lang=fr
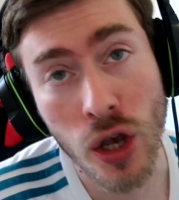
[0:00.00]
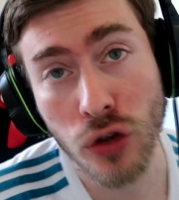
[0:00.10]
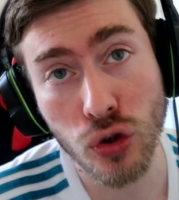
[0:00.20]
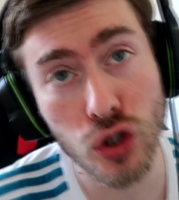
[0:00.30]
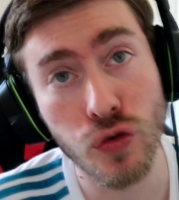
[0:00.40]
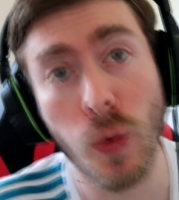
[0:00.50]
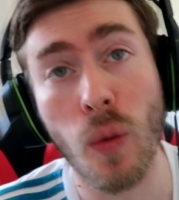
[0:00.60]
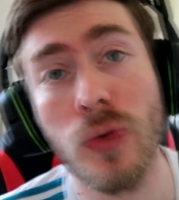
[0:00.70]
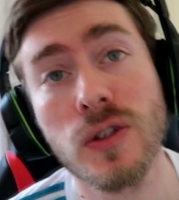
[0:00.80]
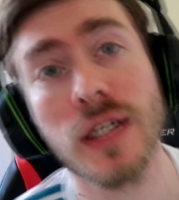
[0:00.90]
Ce que je vous
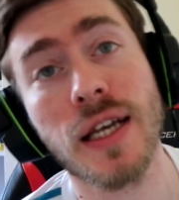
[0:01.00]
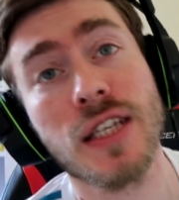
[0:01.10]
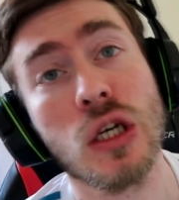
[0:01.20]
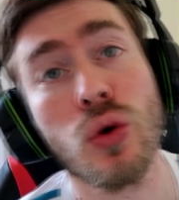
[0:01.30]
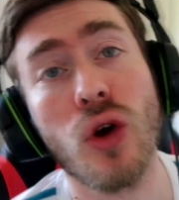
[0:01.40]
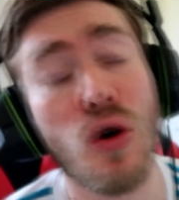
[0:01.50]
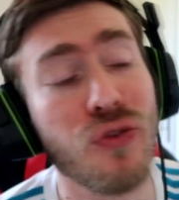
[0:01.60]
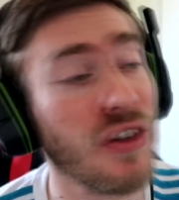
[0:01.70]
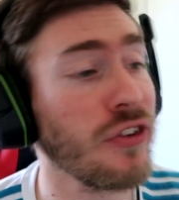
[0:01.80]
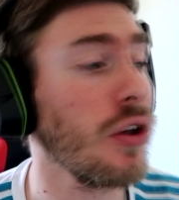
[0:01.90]
propose les gars, c'est qu'on en
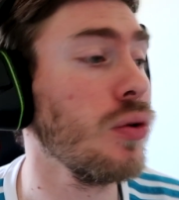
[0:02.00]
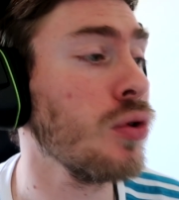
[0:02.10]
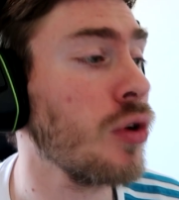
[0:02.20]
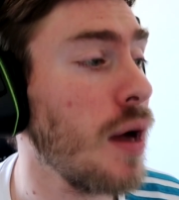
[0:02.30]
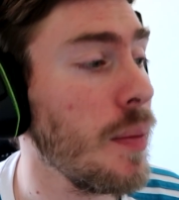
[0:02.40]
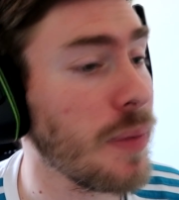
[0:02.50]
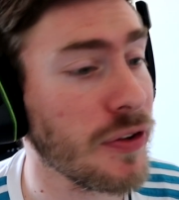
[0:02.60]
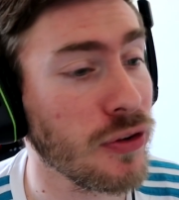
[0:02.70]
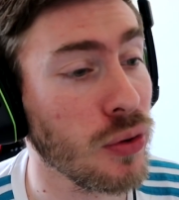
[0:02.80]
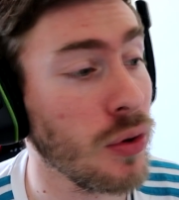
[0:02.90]
refasse un autre quand même,
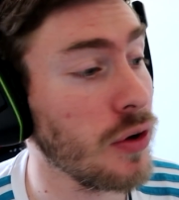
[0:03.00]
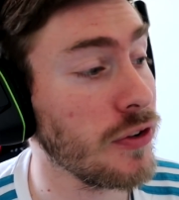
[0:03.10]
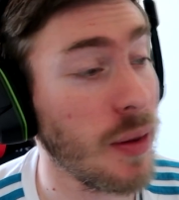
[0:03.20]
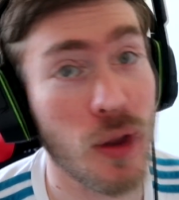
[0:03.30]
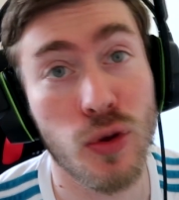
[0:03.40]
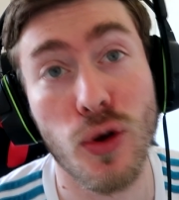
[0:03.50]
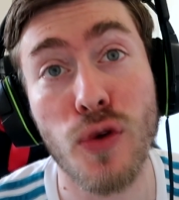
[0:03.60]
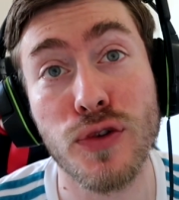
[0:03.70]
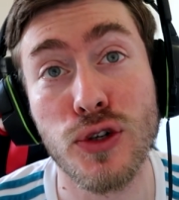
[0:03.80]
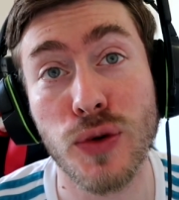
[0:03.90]
parce que euh, ça m'a donné
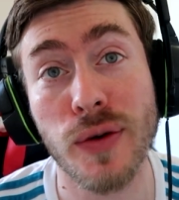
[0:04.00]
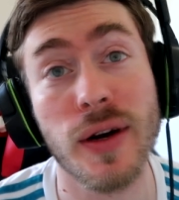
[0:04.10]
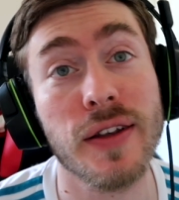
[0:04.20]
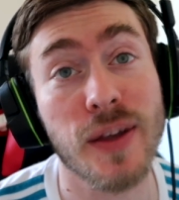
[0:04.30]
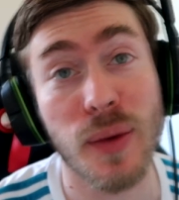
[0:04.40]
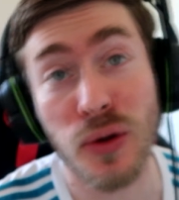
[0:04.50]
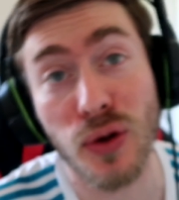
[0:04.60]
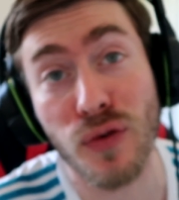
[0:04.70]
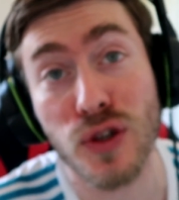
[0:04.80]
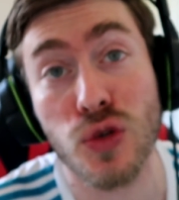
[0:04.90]
envie de jouer, voilà, ça m'a donné
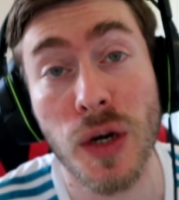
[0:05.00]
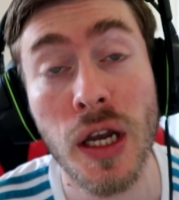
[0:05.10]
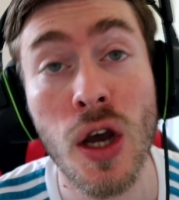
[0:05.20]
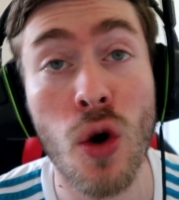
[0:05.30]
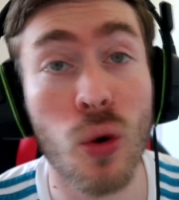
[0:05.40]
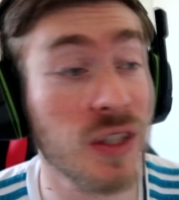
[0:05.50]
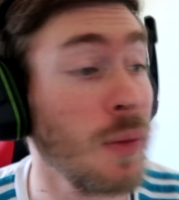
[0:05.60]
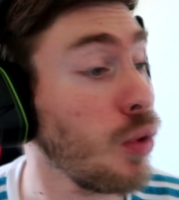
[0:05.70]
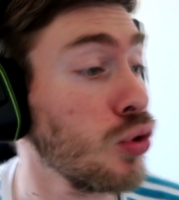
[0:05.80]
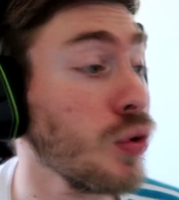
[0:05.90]
envie de jouer. On
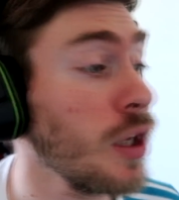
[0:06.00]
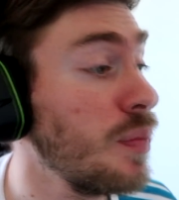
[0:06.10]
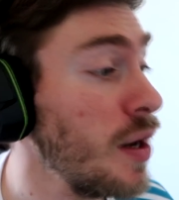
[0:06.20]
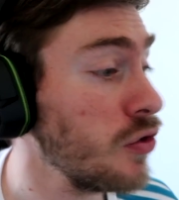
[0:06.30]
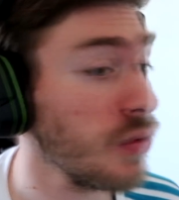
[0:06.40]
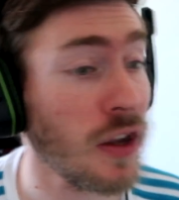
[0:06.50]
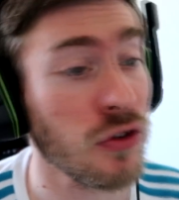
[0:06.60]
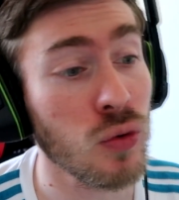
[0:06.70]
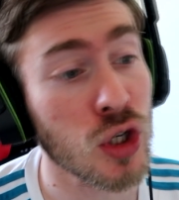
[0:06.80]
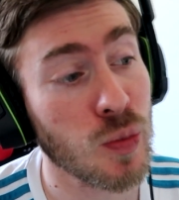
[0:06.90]
s'est procuré de belles
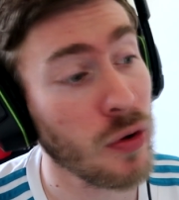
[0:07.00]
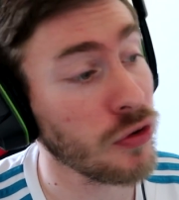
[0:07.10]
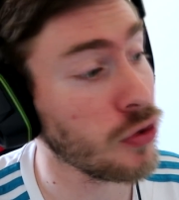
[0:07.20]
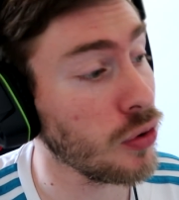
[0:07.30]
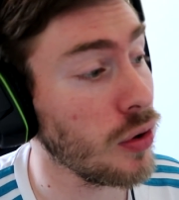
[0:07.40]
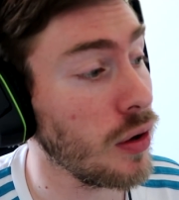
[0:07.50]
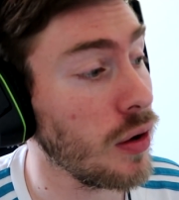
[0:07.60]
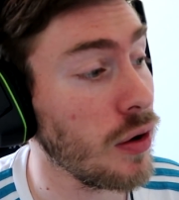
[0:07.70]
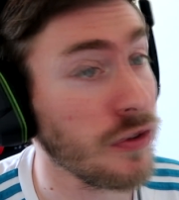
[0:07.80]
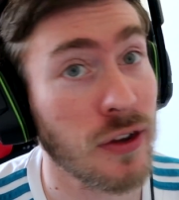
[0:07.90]
occasions et je pense que
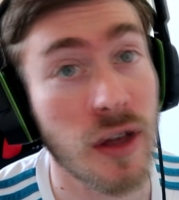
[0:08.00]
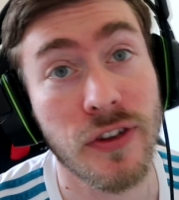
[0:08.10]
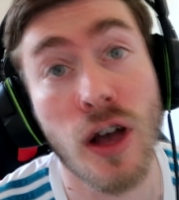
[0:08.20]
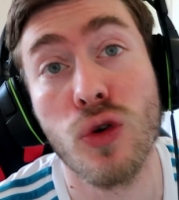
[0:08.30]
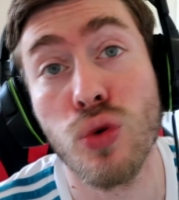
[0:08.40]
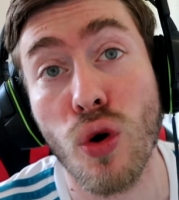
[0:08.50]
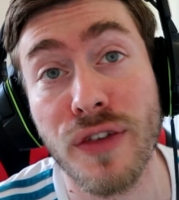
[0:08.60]
euh, ça, a un goût de